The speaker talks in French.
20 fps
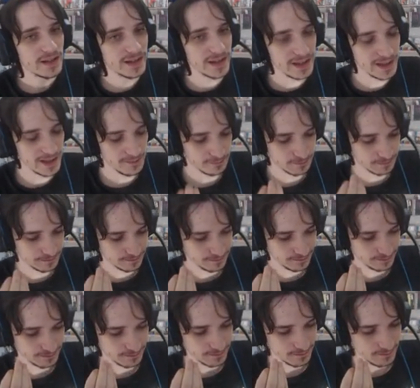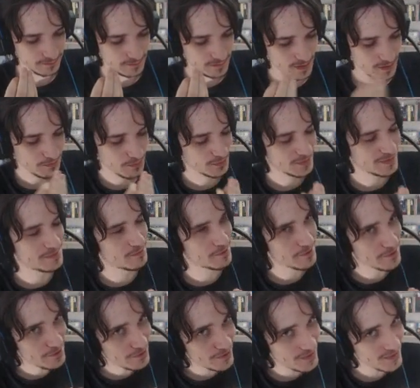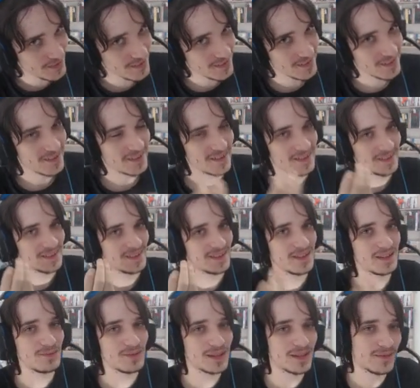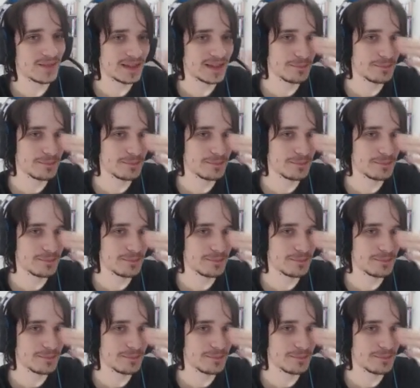Et petit bonus, si vous avez des